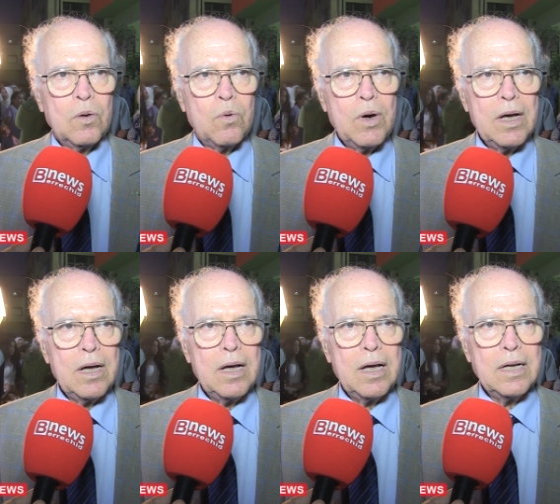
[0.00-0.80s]

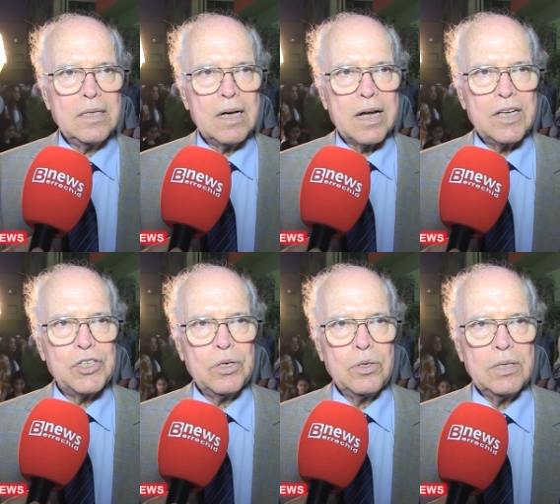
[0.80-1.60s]
وهذا
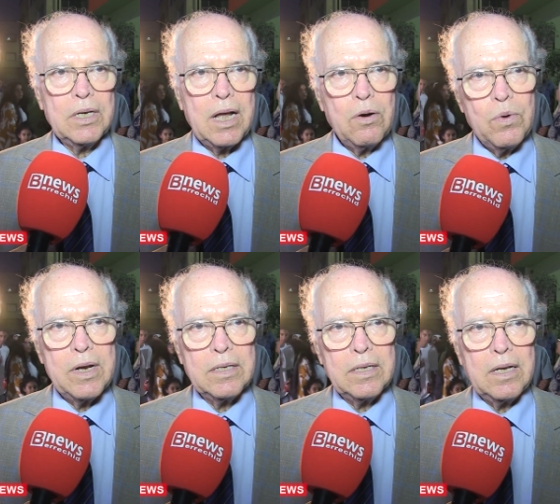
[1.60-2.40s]
راجع
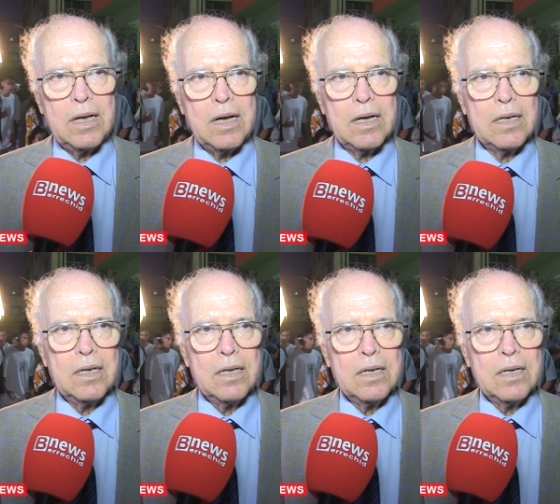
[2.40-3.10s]
أولا إلى